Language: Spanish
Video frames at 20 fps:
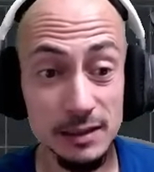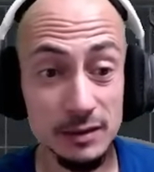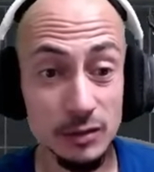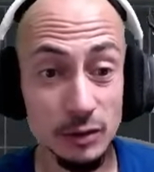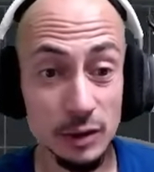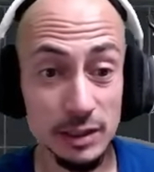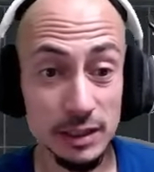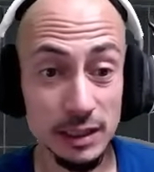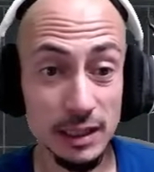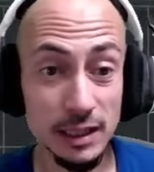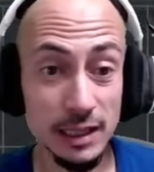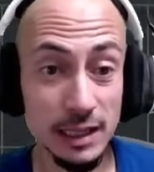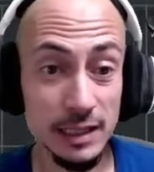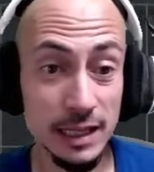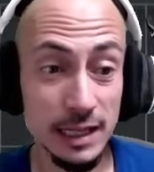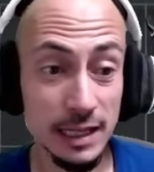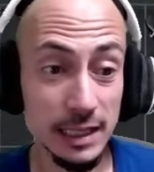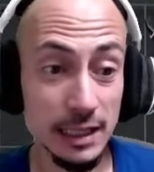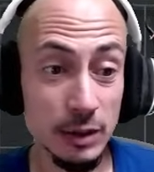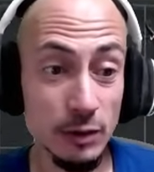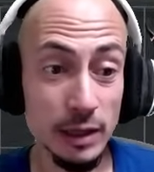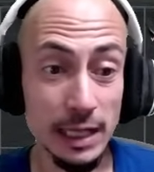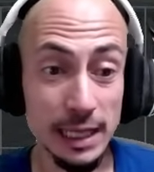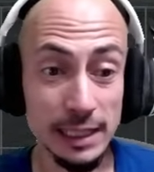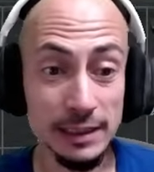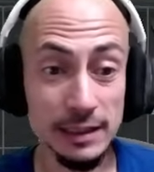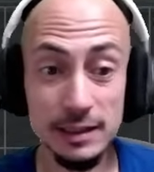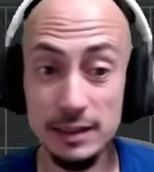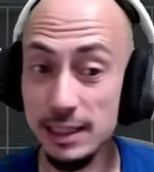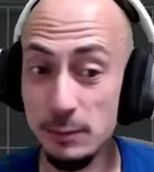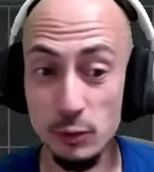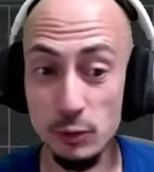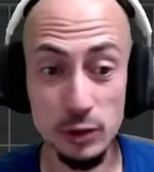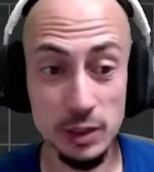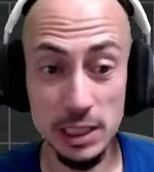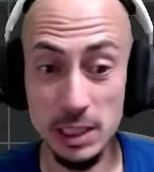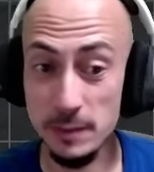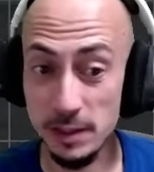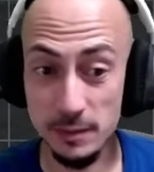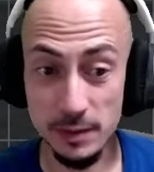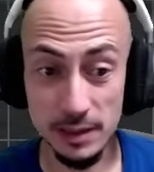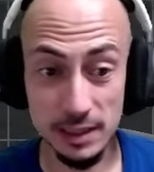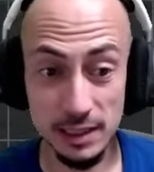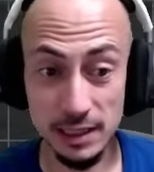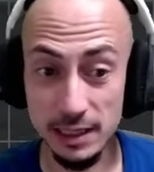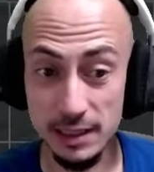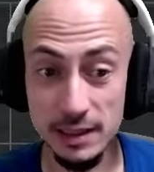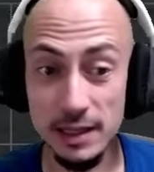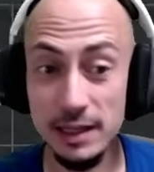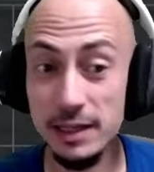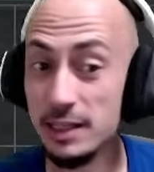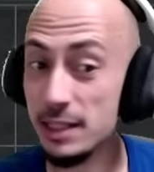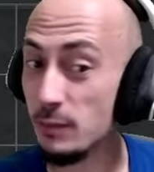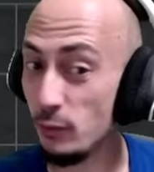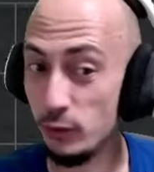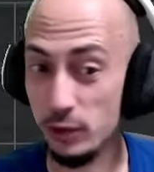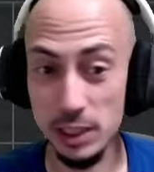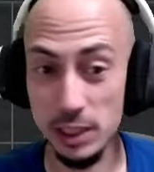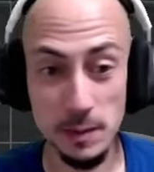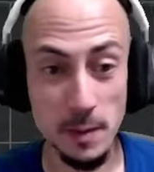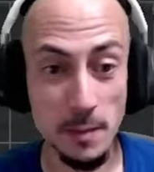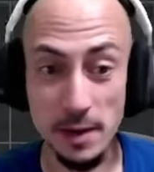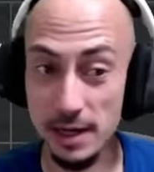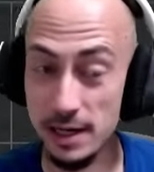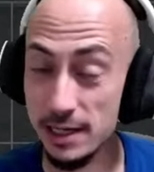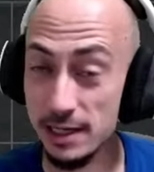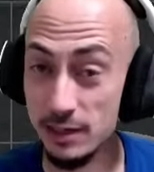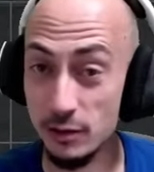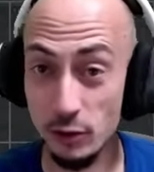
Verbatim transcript: Todas estas legendarias que tengo aquí. Antes tenía muchísimas más legendarias y muchísimas más raras.